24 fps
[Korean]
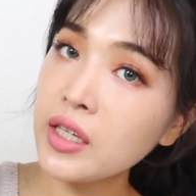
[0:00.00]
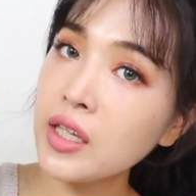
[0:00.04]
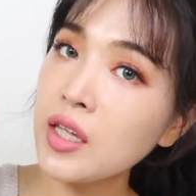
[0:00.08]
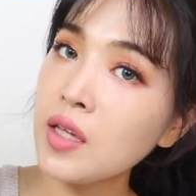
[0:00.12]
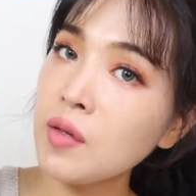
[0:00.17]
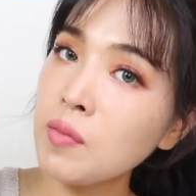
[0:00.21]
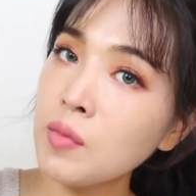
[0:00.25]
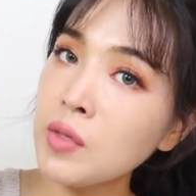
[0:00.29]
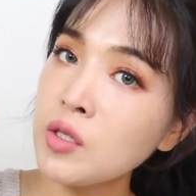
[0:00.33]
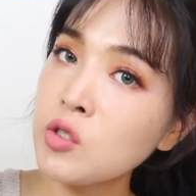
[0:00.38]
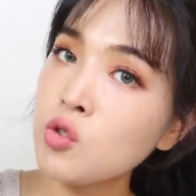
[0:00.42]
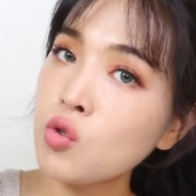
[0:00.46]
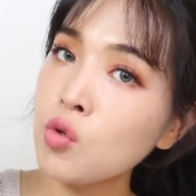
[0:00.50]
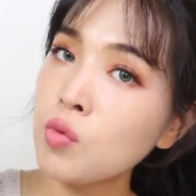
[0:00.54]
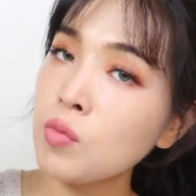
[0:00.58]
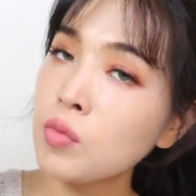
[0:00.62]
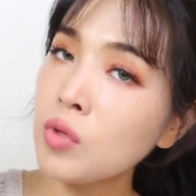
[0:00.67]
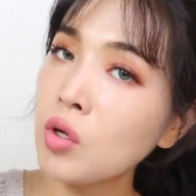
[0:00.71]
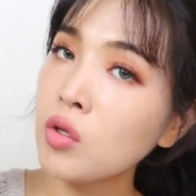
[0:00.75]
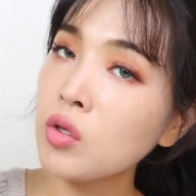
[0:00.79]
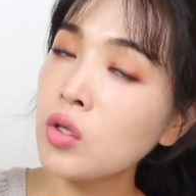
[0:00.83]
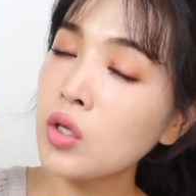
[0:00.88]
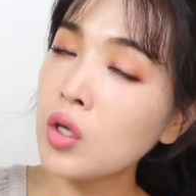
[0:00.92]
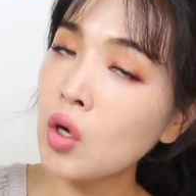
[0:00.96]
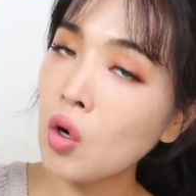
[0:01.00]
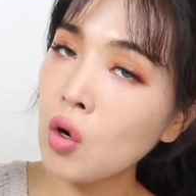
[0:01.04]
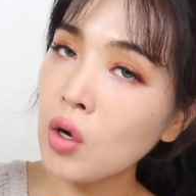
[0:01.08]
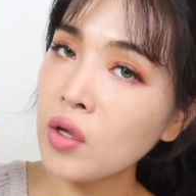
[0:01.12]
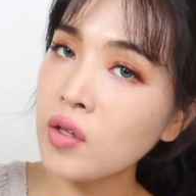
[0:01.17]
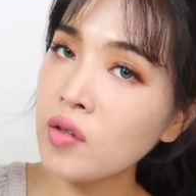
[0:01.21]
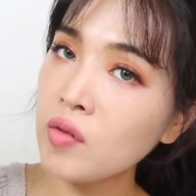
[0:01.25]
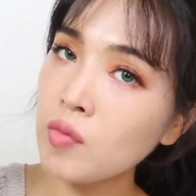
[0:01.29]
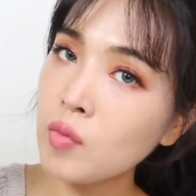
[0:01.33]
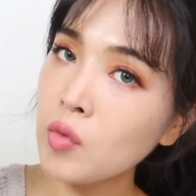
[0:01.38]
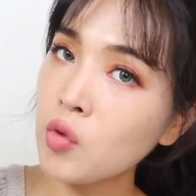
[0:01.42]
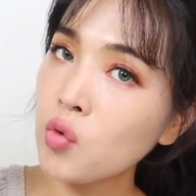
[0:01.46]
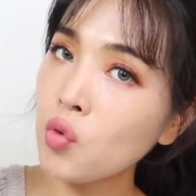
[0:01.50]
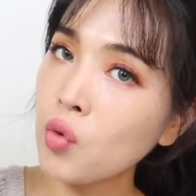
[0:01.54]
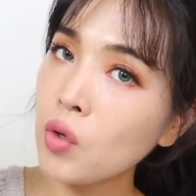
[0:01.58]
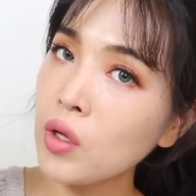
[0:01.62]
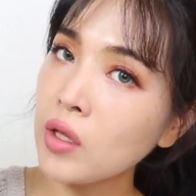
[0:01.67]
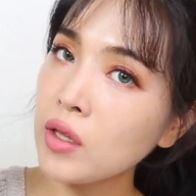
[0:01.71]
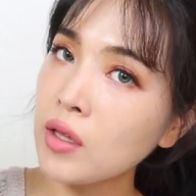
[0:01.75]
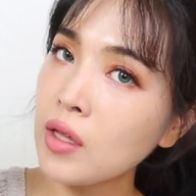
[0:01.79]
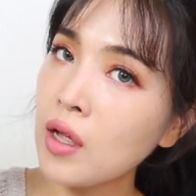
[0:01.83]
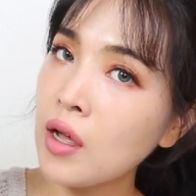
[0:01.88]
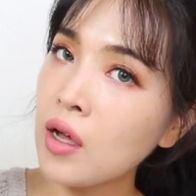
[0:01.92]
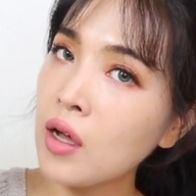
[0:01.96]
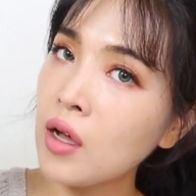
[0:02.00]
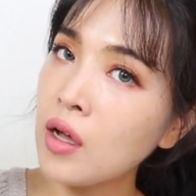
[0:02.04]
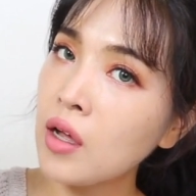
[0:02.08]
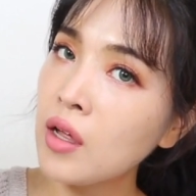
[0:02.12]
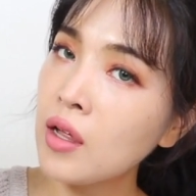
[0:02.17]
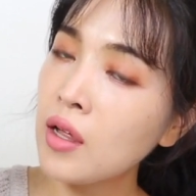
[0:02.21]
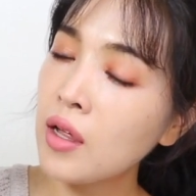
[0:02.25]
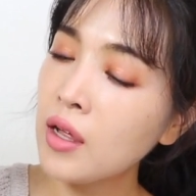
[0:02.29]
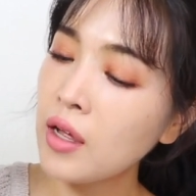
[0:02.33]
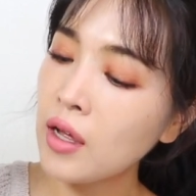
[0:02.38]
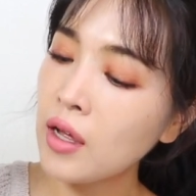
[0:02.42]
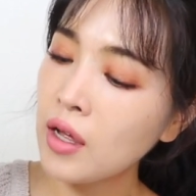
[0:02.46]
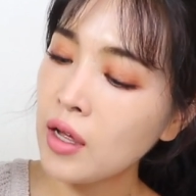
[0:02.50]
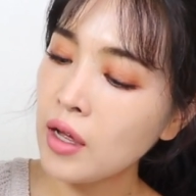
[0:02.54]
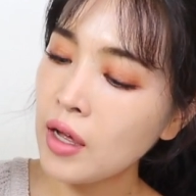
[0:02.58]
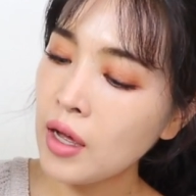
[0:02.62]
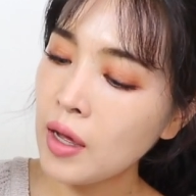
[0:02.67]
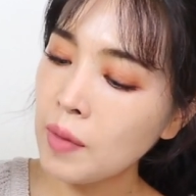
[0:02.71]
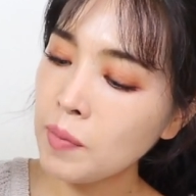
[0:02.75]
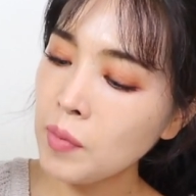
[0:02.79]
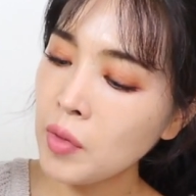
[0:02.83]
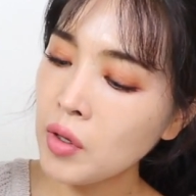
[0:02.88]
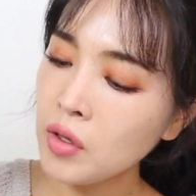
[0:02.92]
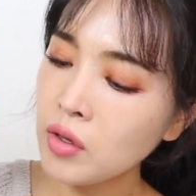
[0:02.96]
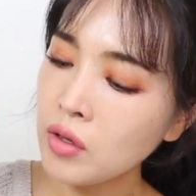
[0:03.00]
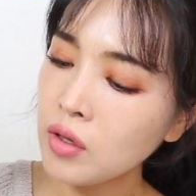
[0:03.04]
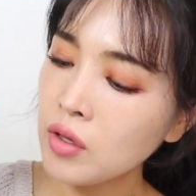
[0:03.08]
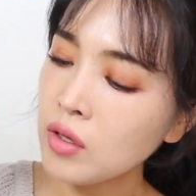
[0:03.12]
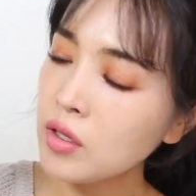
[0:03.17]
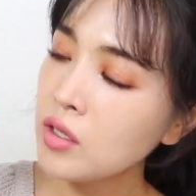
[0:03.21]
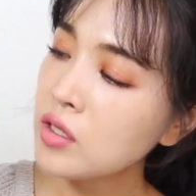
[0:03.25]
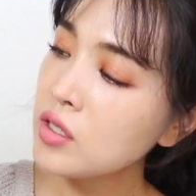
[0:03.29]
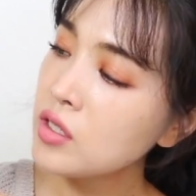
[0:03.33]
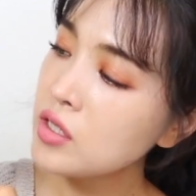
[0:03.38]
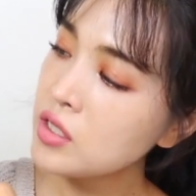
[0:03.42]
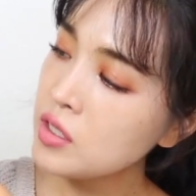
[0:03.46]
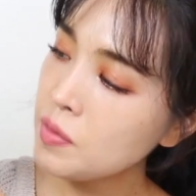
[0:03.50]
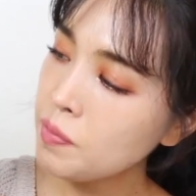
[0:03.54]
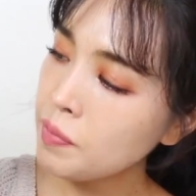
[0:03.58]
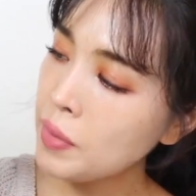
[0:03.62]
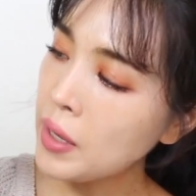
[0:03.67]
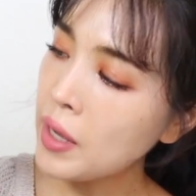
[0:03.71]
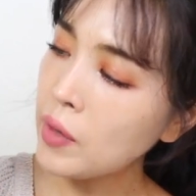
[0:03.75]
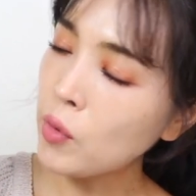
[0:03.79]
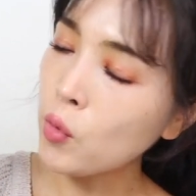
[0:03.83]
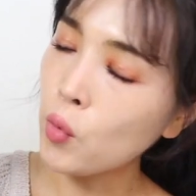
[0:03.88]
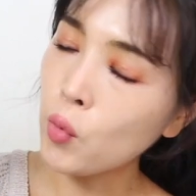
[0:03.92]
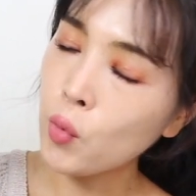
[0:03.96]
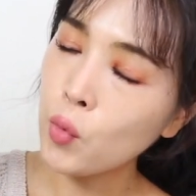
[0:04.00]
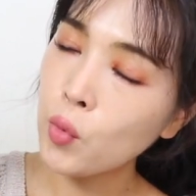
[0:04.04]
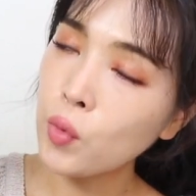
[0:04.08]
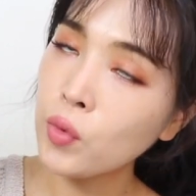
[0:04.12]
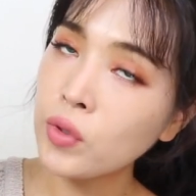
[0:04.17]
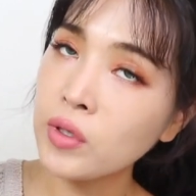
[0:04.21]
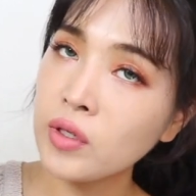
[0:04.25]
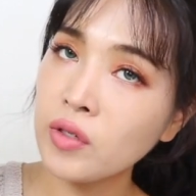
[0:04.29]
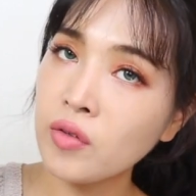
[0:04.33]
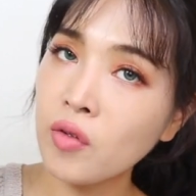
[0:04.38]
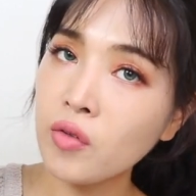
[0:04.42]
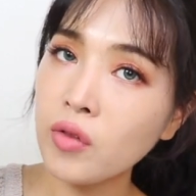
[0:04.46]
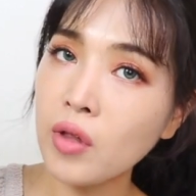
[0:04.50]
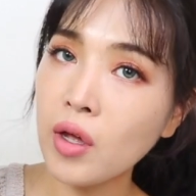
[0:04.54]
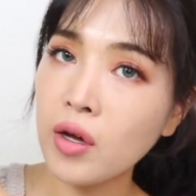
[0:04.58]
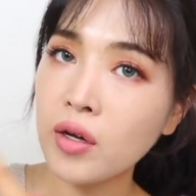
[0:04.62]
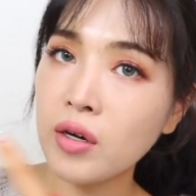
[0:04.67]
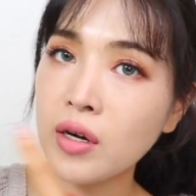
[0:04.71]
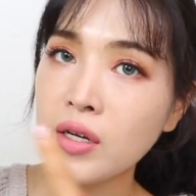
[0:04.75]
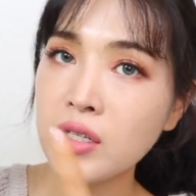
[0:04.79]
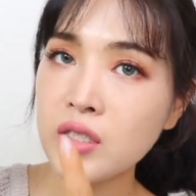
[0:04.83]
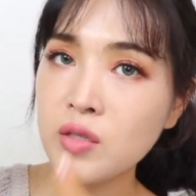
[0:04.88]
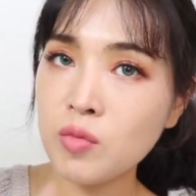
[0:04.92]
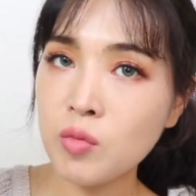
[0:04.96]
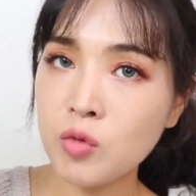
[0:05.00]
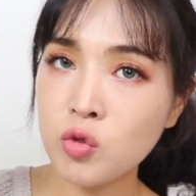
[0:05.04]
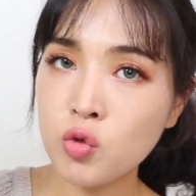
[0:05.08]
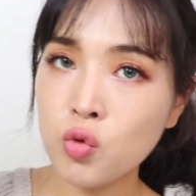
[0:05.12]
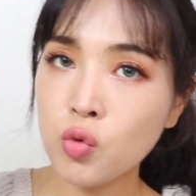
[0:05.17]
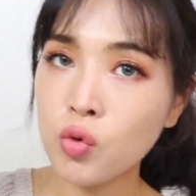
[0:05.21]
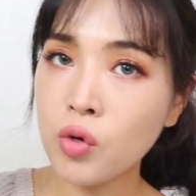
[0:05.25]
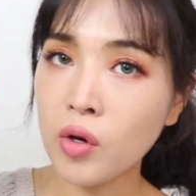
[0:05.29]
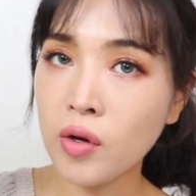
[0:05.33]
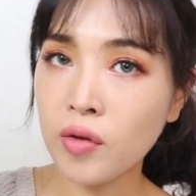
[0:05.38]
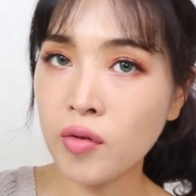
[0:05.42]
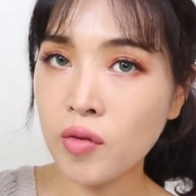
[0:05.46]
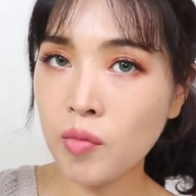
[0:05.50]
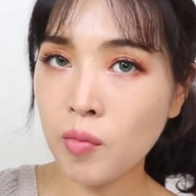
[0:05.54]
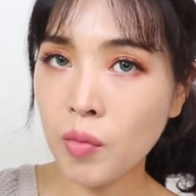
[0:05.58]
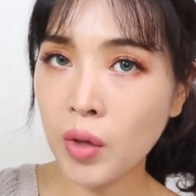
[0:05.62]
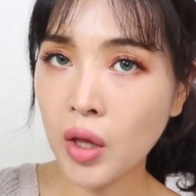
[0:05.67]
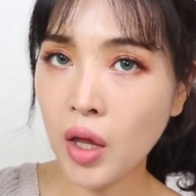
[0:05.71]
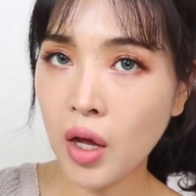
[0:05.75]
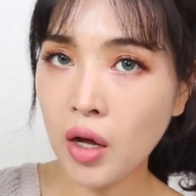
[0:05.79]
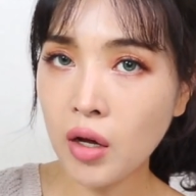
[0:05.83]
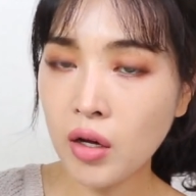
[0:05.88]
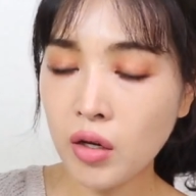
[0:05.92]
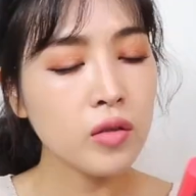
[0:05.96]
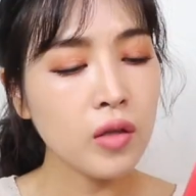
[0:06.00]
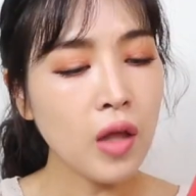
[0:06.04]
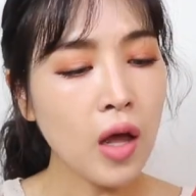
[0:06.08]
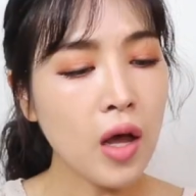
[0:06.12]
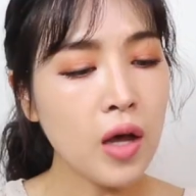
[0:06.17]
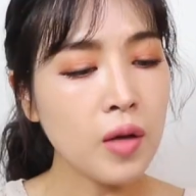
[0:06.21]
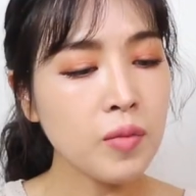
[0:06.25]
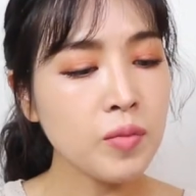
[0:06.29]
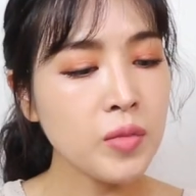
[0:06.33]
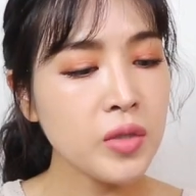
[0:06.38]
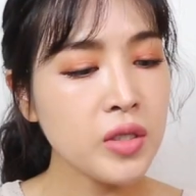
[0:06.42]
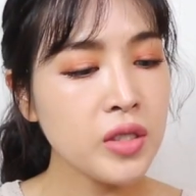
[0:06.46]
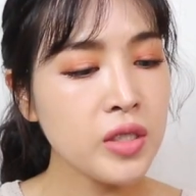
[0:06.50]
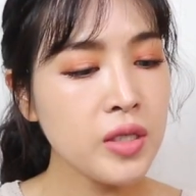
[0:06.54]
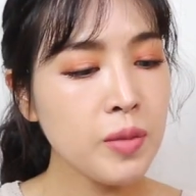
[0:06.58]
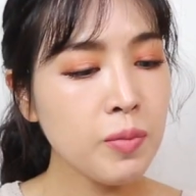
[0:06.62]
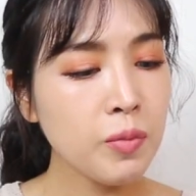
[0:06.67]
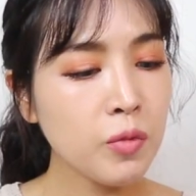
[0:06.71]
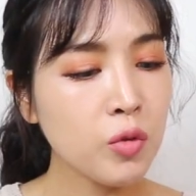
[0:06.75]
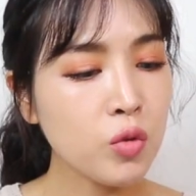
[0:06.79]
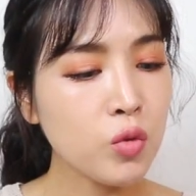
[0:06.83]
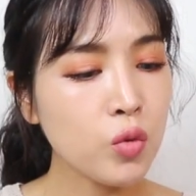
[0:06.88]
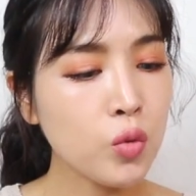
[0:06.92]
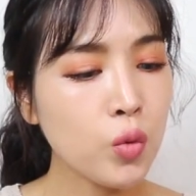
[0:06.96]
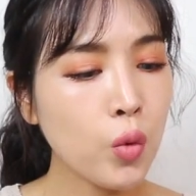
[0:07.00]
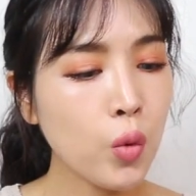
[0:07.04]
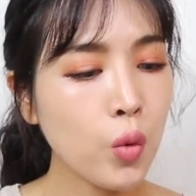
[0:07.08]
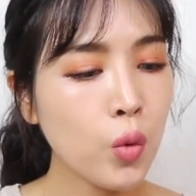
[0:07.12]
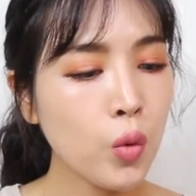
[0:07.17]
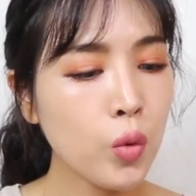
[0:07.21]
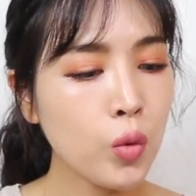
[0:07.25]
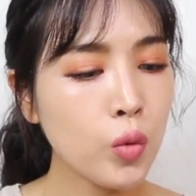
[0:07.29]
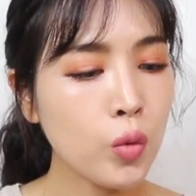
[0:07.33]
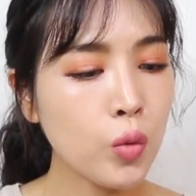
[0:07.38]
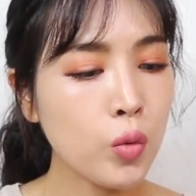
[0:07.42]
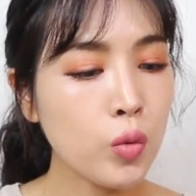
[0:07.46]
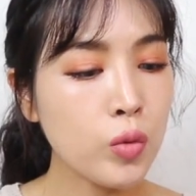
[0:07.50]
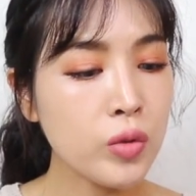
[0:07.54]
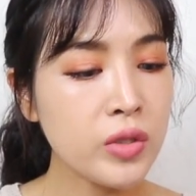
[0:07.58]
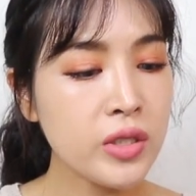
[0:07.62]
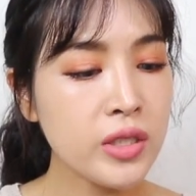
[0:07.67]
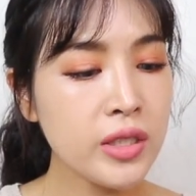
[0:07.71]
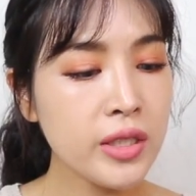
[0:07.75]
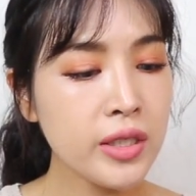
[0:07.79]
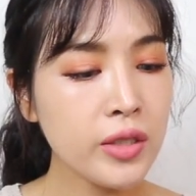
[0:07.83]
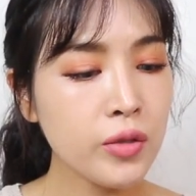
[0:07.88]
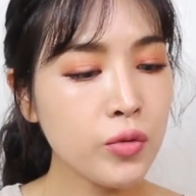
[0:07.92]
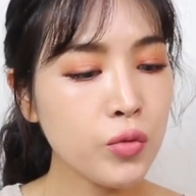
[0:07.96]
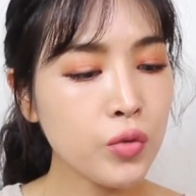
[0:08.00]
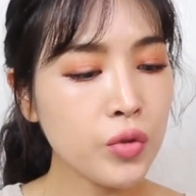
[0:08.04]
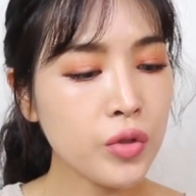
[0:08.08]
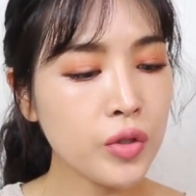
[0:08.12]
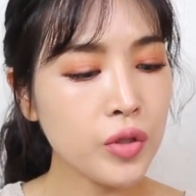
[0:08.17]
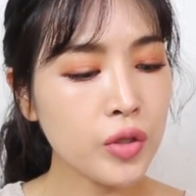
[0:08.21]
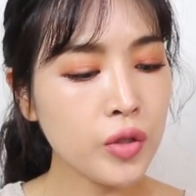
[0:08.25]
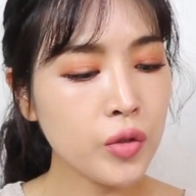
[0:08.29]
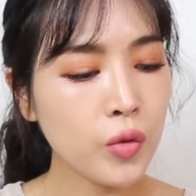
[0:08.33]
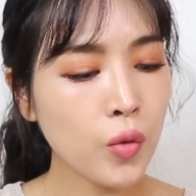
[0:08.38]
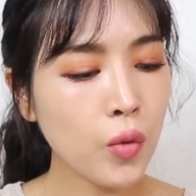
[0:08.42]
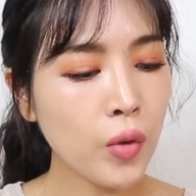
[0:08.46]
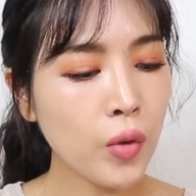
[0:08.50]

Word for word: 느낌이 조금 더 들어갔으면 좋겠다 하면 18호를 선택을 하시면 좋을 것 같습니다. 다음은 19호 로지우드